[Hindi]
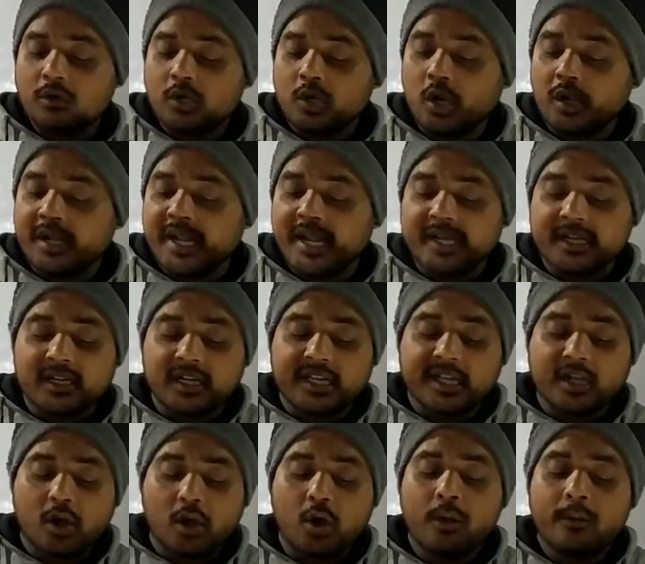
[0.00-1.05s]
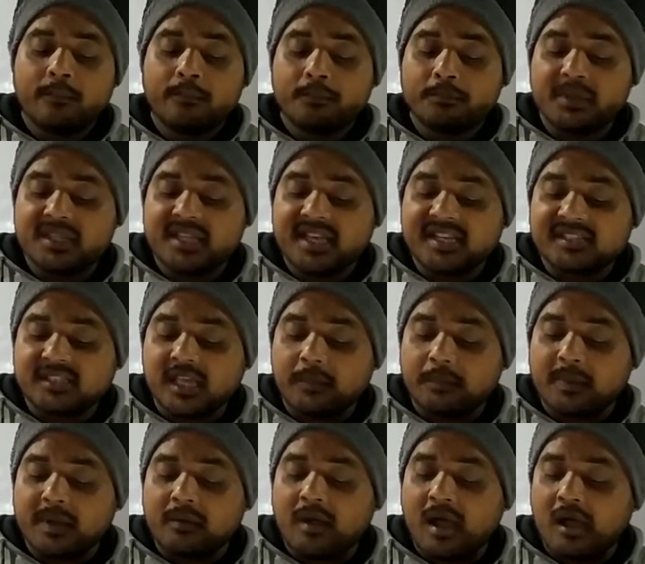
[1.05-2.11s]
उन्होंने इटली को विदेशी
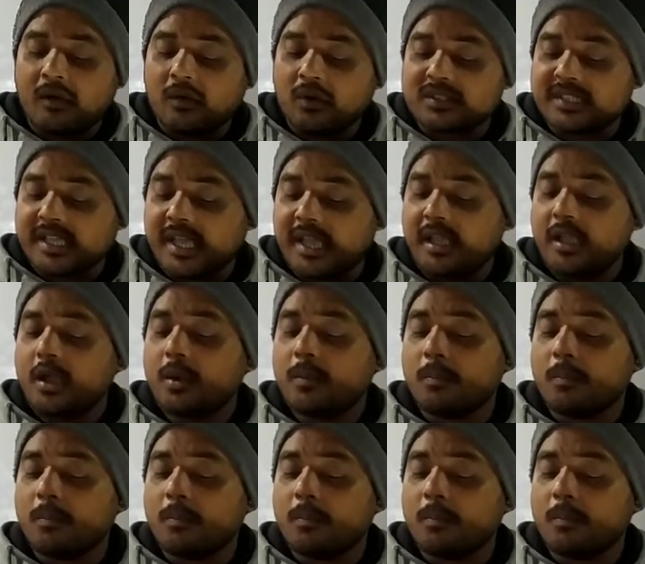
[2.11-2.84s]
प्रभावों से